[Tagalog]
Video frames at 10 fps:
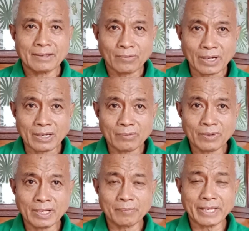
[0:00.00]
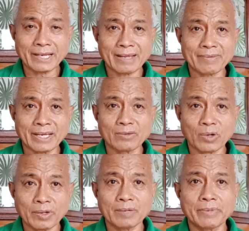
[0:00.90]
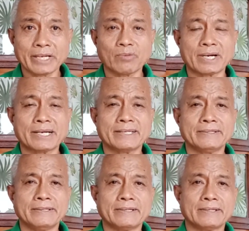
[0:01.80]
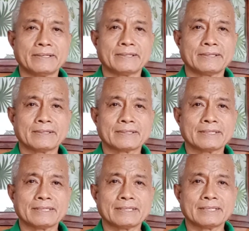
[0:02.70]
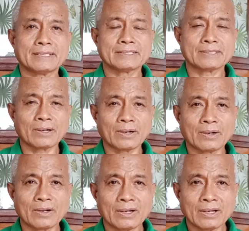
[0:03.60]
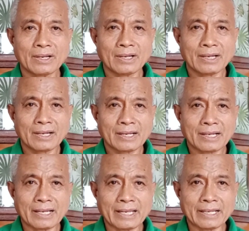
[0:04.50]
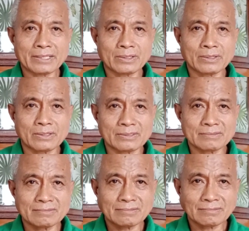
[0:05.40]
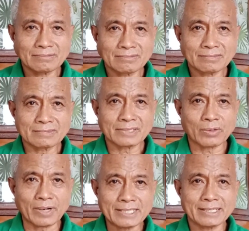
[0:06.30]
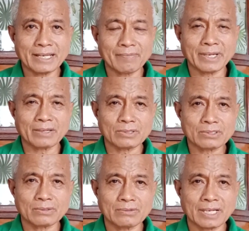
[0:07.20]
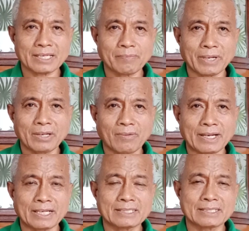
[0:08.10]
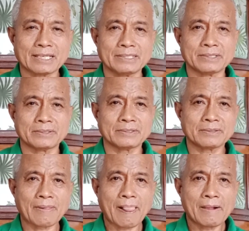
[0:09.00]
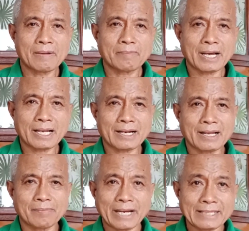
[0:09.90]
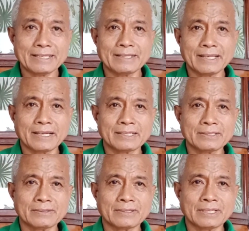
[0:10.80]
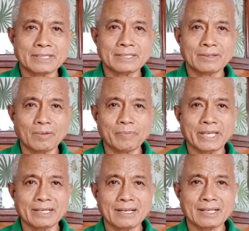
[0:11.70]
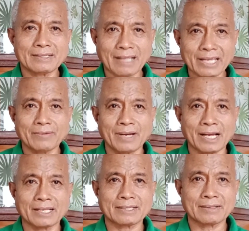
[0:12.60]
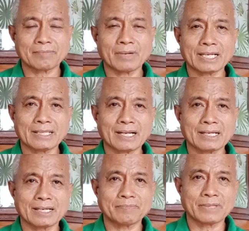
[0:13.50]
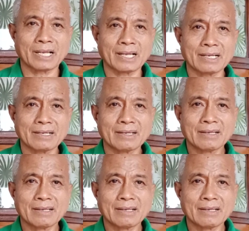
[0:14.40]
when we will be in heaven, we will be rewarded. Okay? So, kaya itong rewards in heaven, gusto ko nang ipaliwanag sa inyo para maintindihan nyo and hoping na tayong lahat makatanggap ng